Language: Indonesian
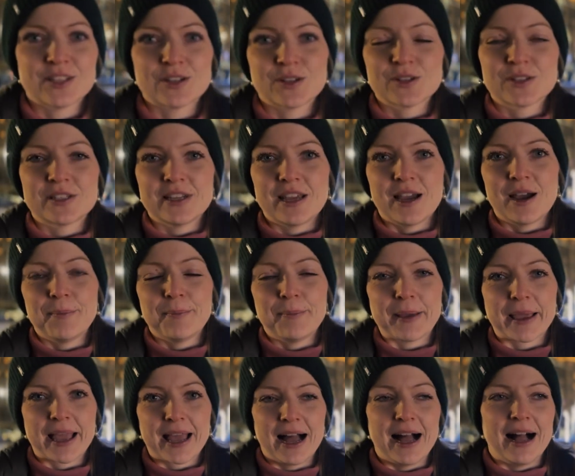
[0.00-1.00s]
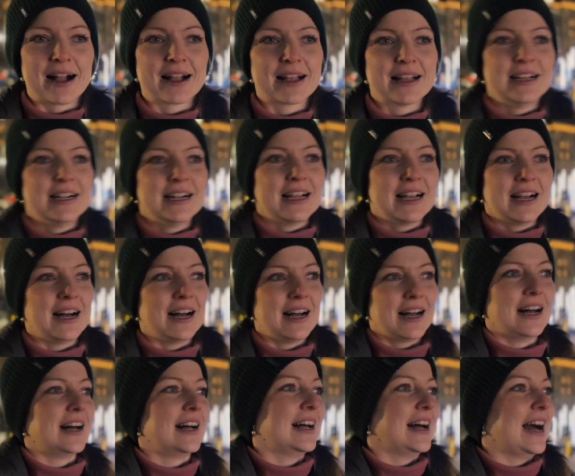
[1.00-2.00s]
terus dia pegang
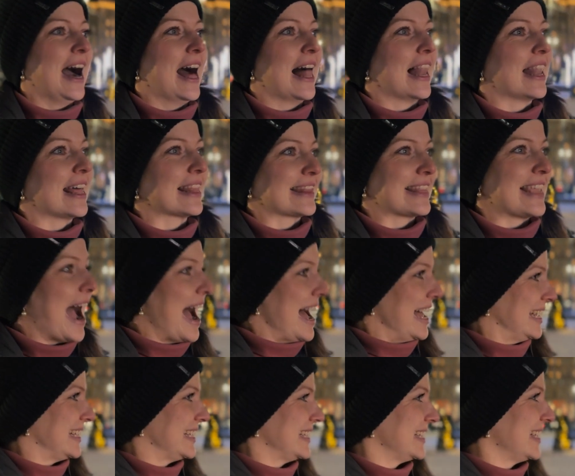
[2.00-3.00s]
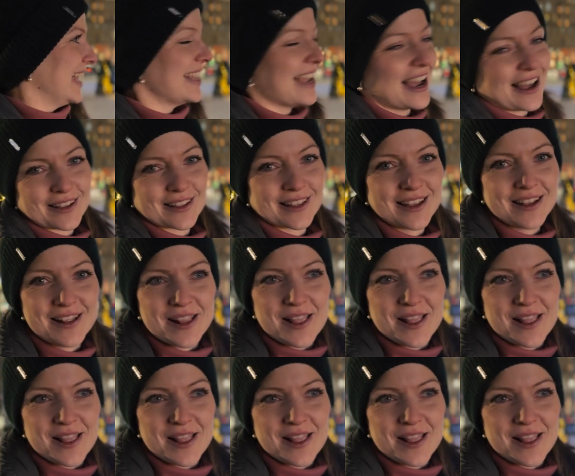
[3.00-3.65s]
uh, alatnya yang